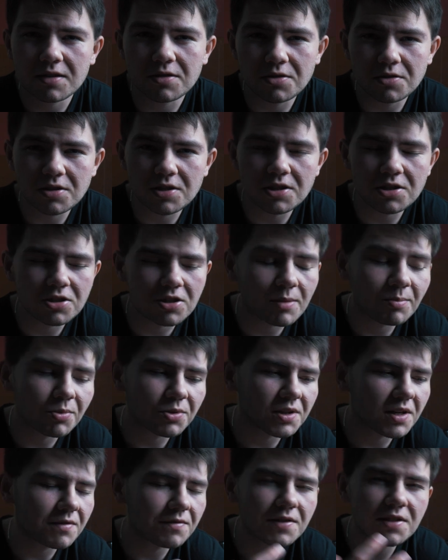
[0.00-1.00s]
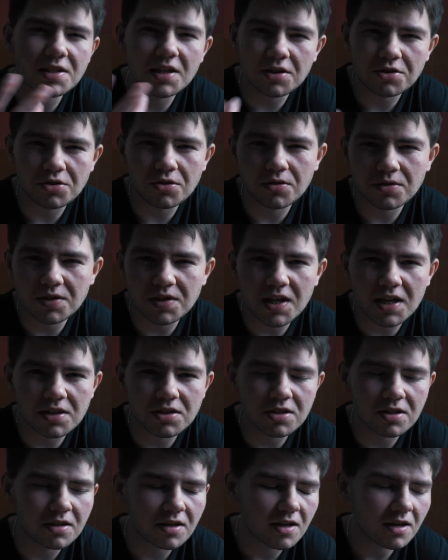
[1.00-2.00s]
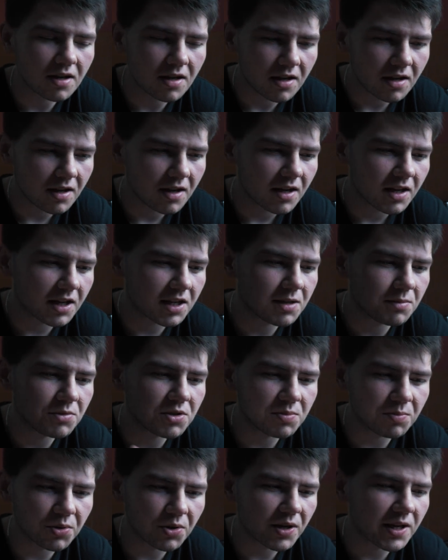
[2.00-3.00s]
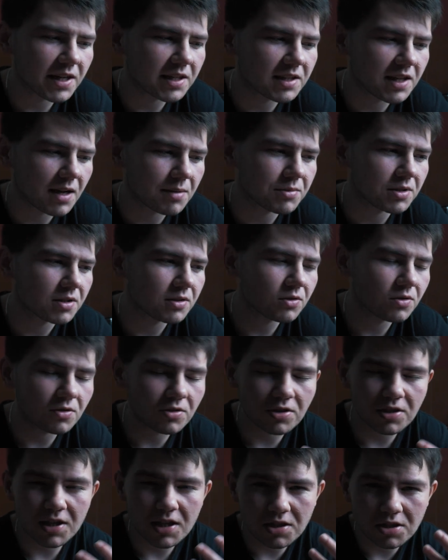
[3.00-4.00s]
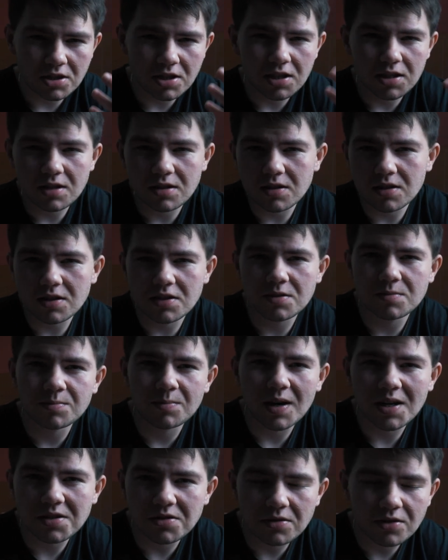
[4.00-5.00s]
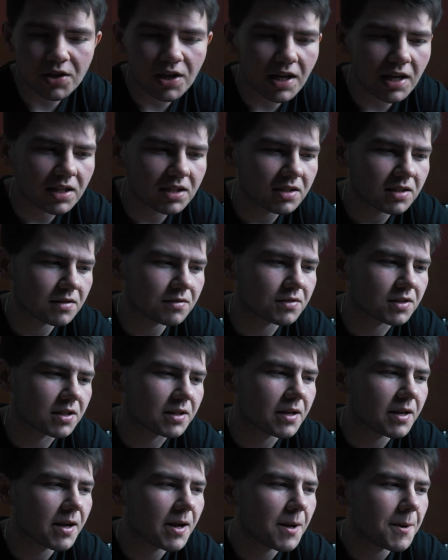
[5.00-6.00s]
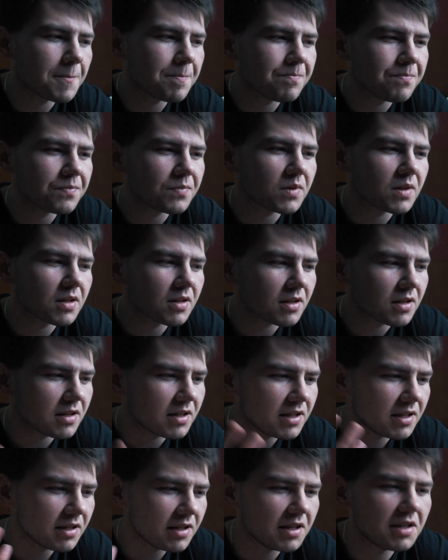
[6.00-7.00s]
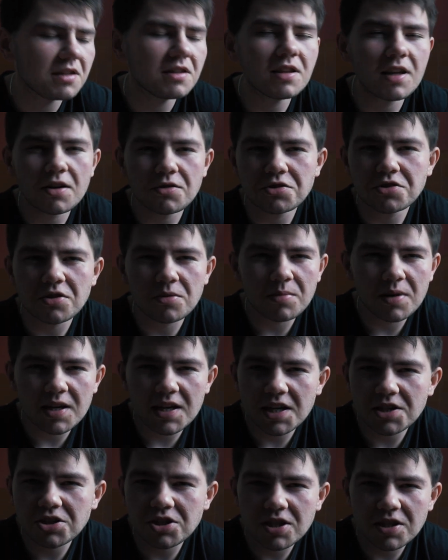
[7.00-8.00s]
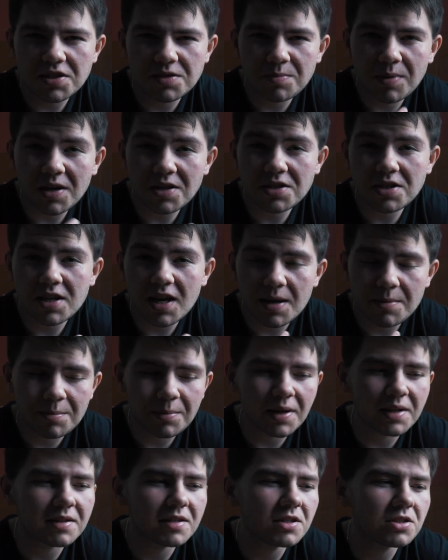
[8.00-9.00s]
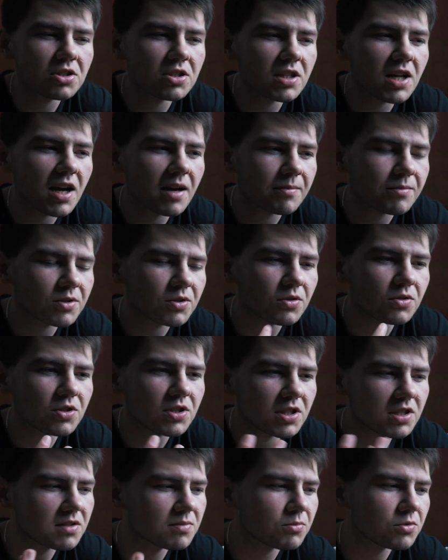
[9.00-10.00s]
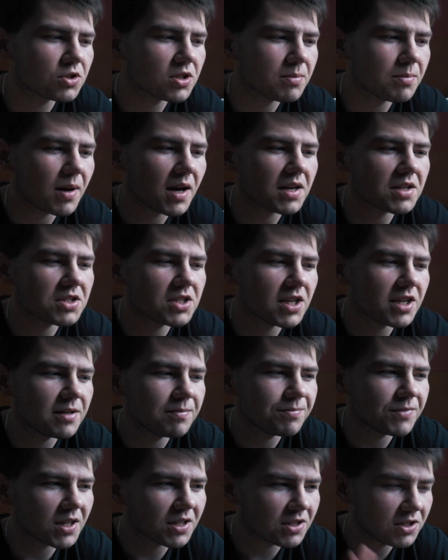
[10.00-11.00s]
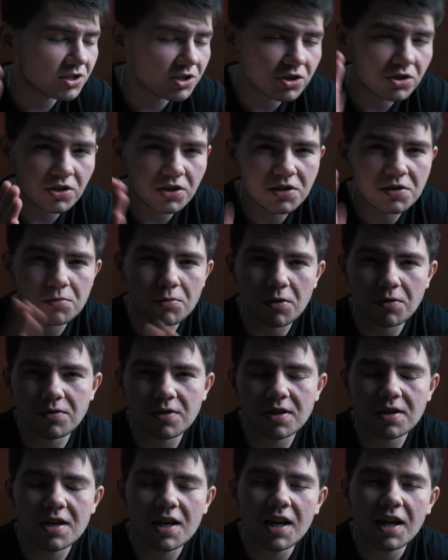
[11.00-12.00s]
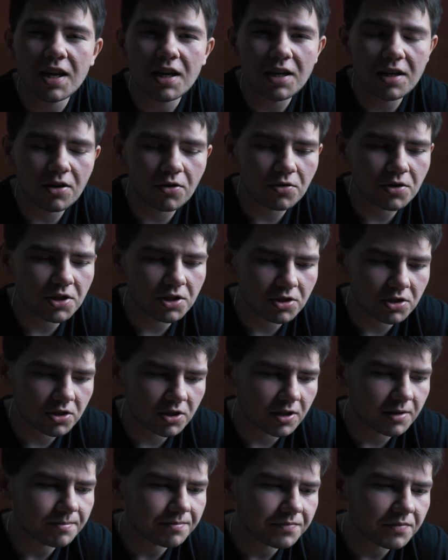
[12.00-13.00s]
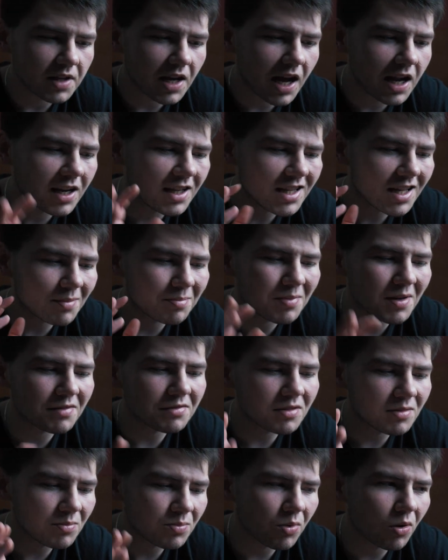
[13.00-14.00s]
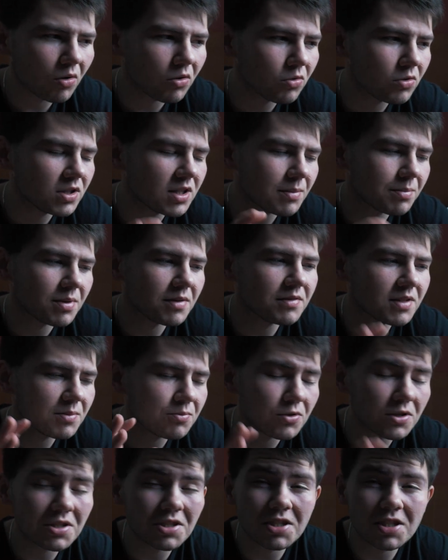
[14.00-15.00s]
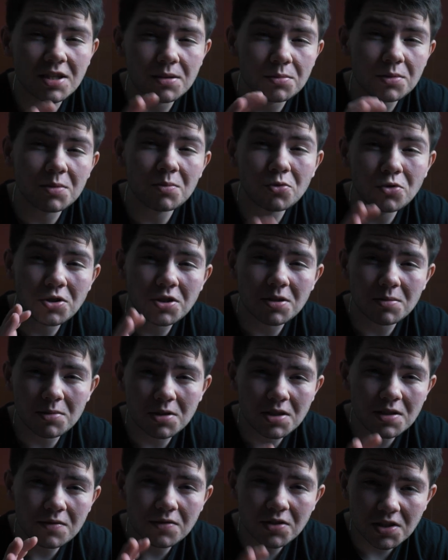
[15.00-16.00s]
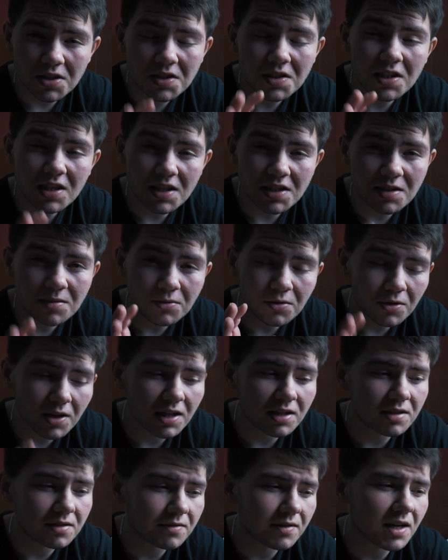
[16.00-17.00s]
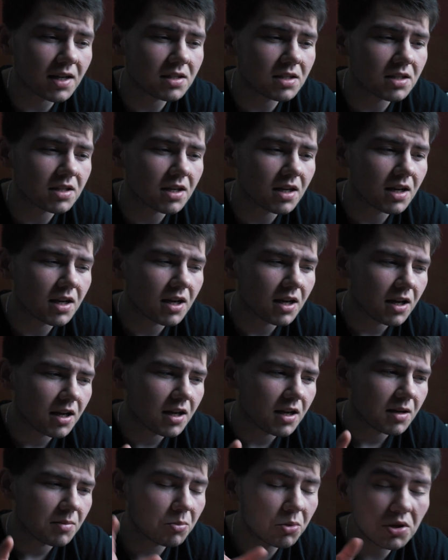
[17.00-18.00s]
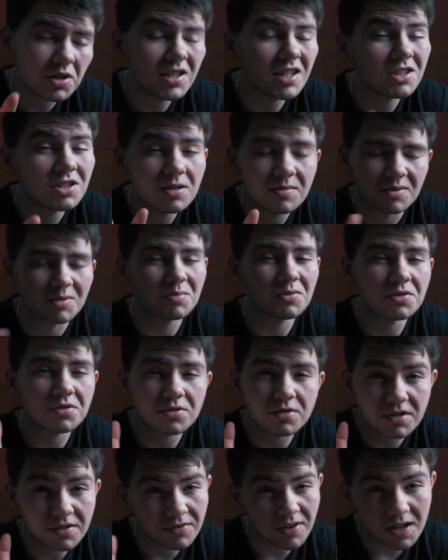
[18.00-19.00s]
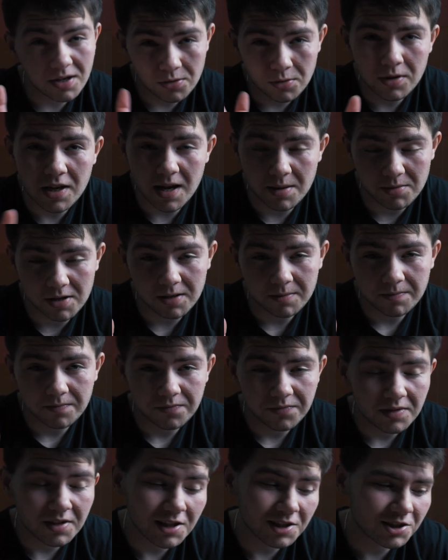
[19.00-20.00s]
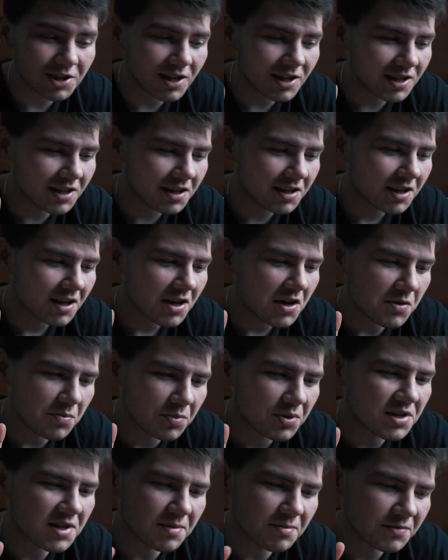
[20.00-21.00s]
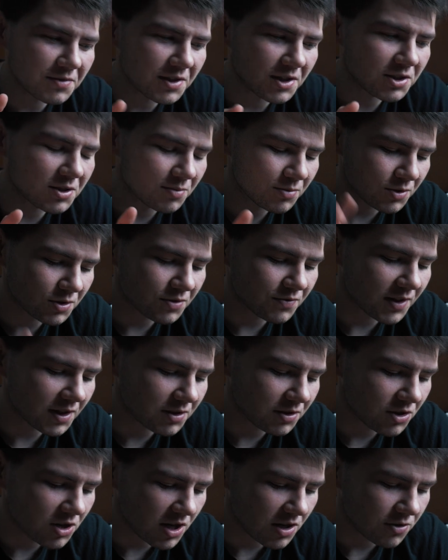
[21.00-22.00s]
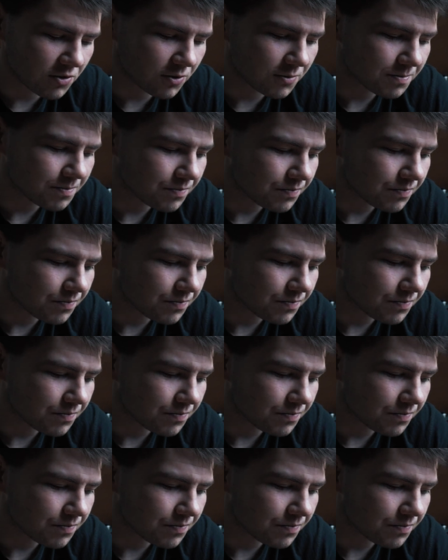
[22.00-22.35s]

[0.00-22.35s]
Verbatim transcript: ktoś jeszcze potrafi zarządzać jakimiś projektami, ktoś jeszcze inny jest bardzo kreatywny. Inna osoba jeszcze jest bardziej empatyczna, ktoś jest może bardziej taki ścisłowy i logiczny. Ale na pewnym polu i na pewnej płaszczyźnie my musimy się wszyscy razem dogadywać, bo inaczej po prostu zwariujemy. Jeżeli prym w naszym doświadczeniu